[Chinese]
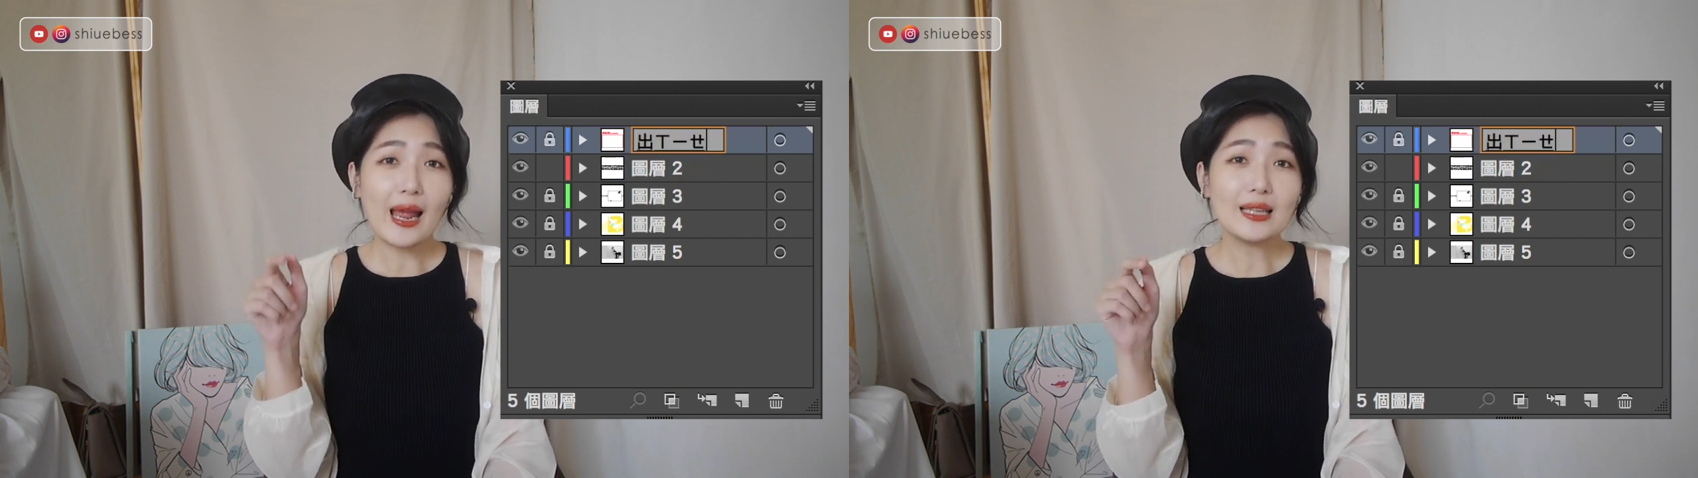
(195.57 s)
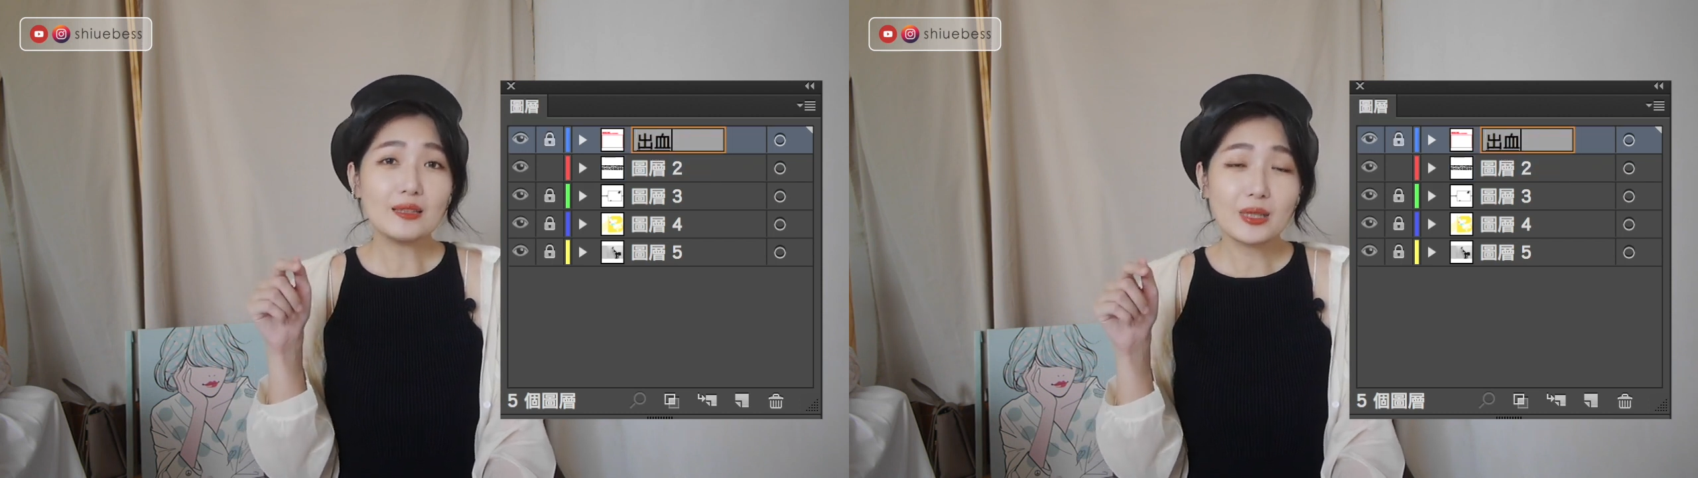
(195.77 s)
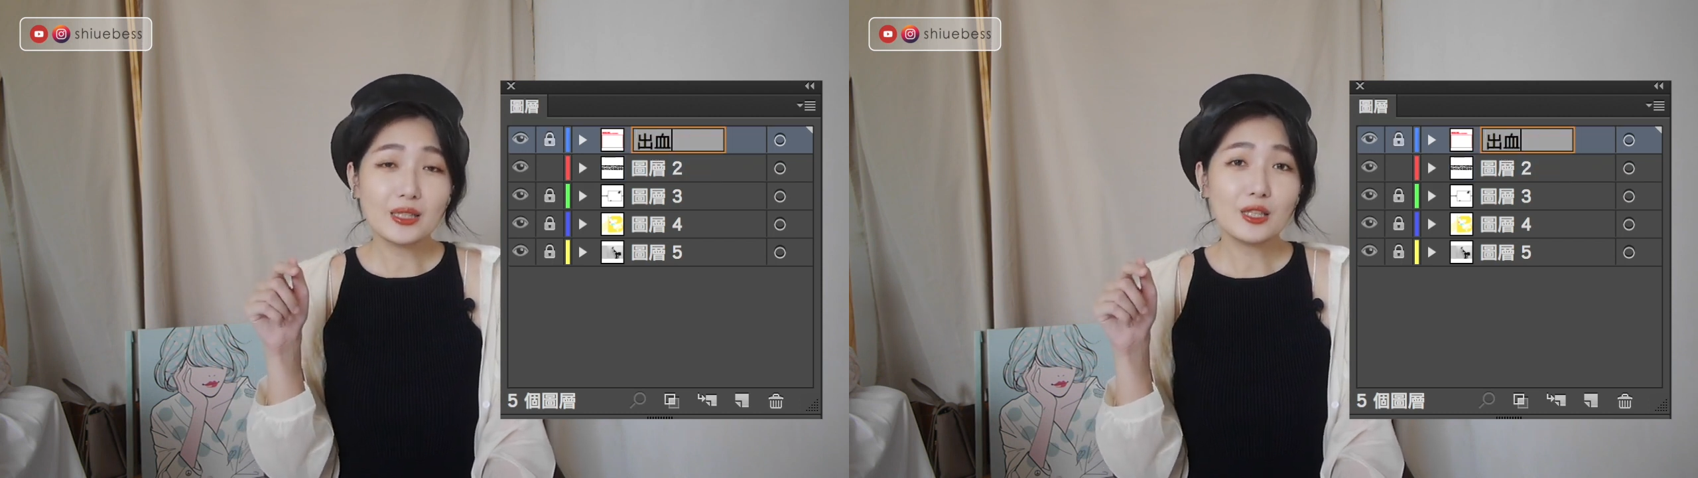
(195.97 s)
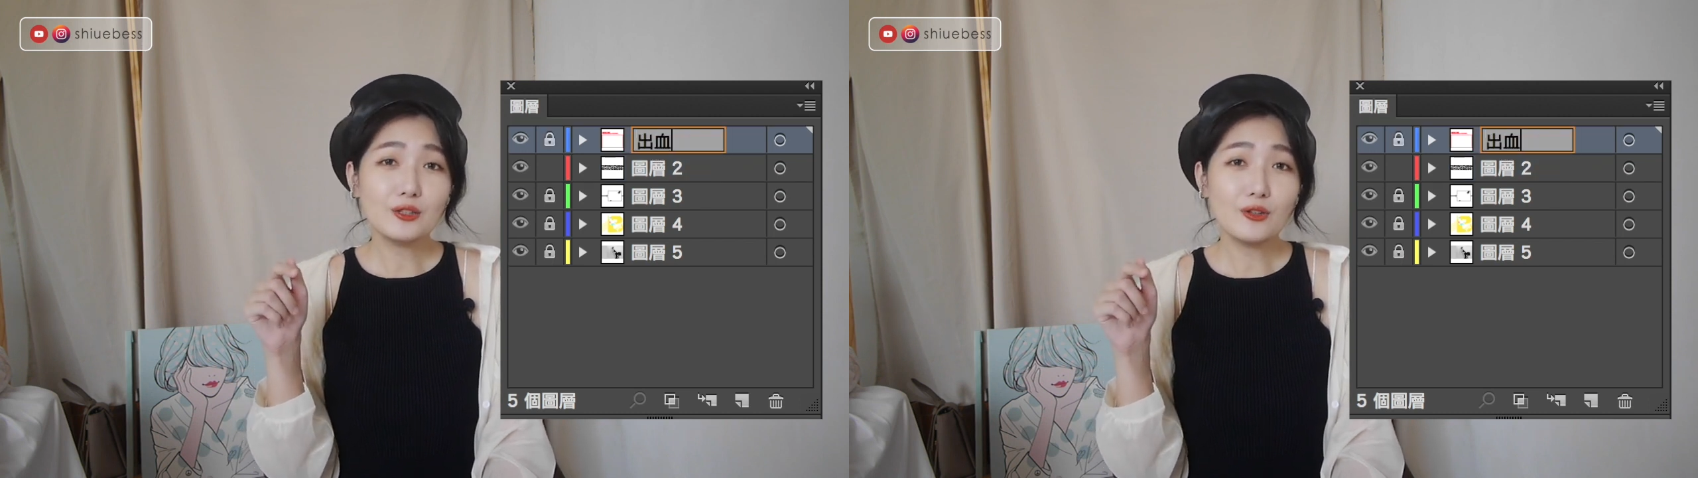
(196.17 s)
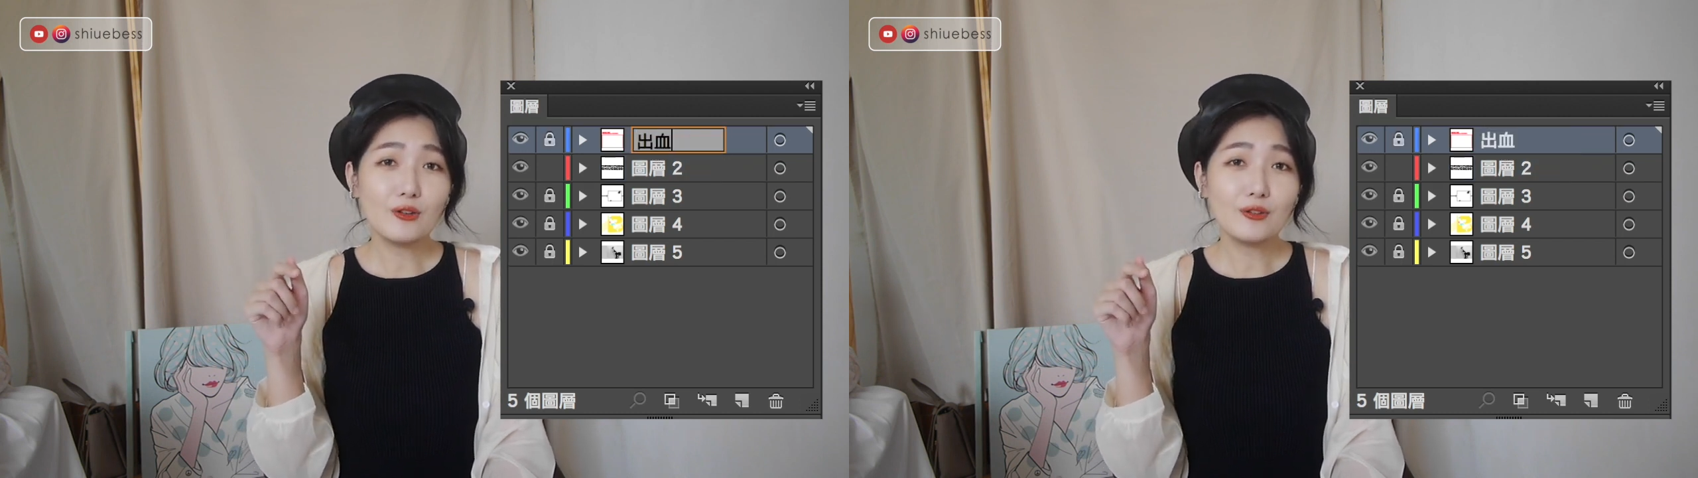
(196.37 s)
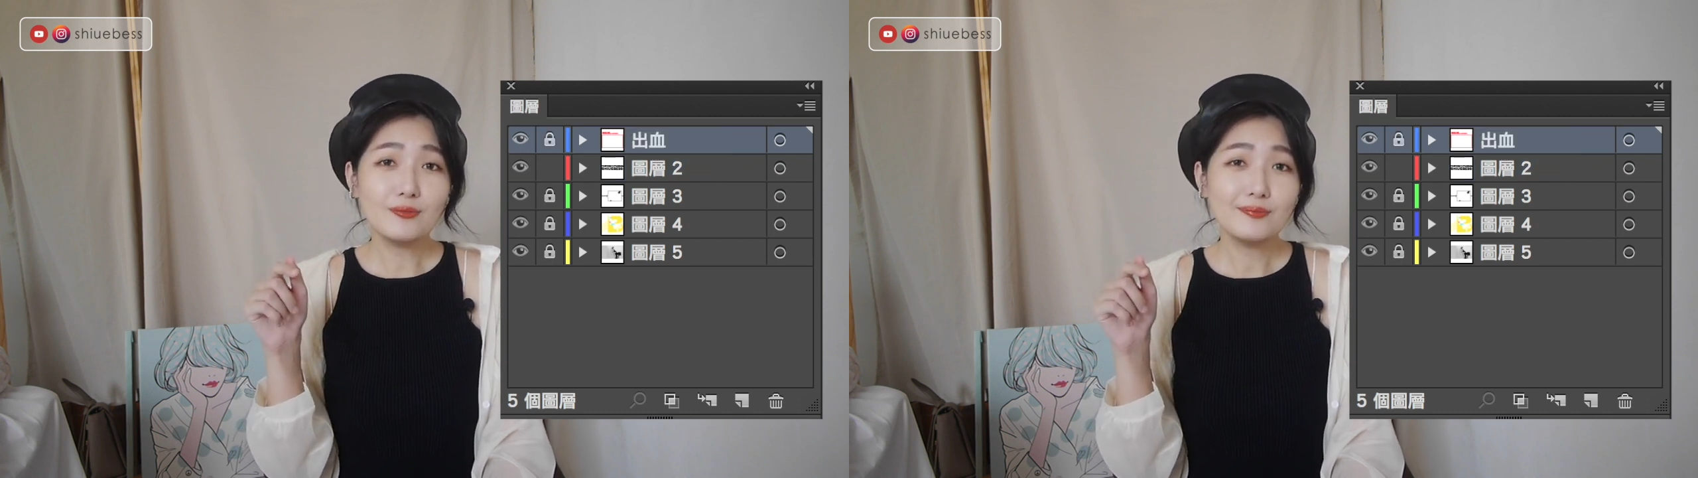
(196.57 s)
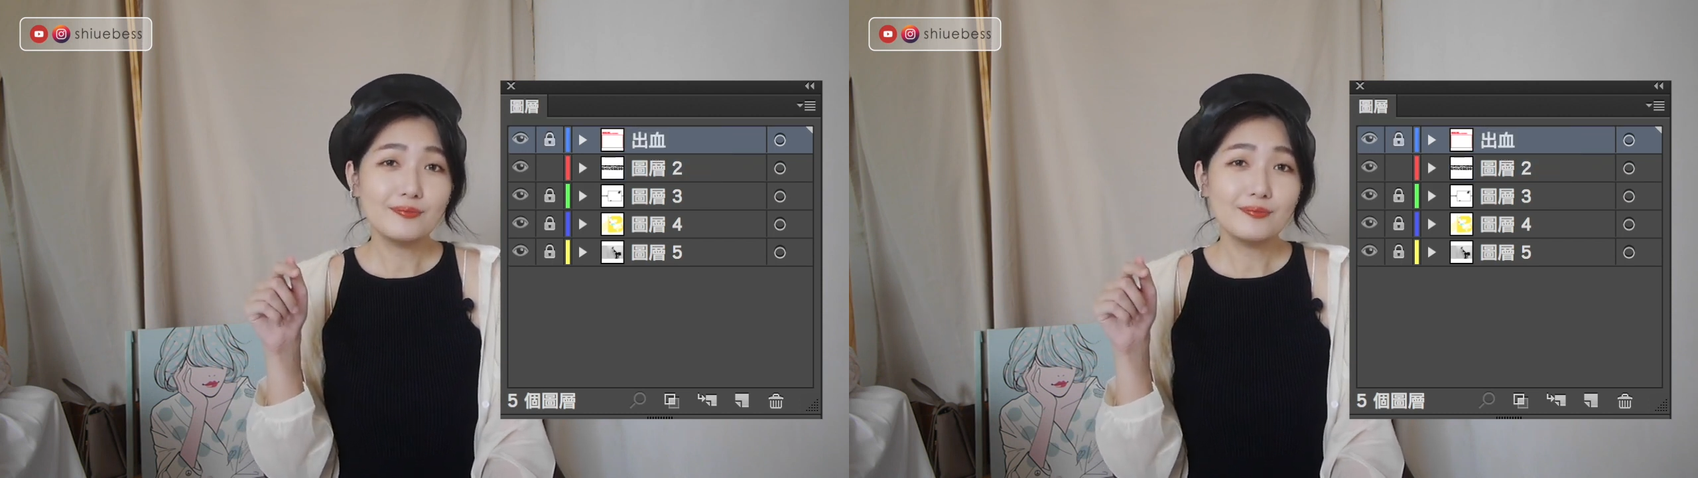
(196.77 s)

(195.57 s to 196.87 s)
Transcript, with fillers: 它的名称了哦。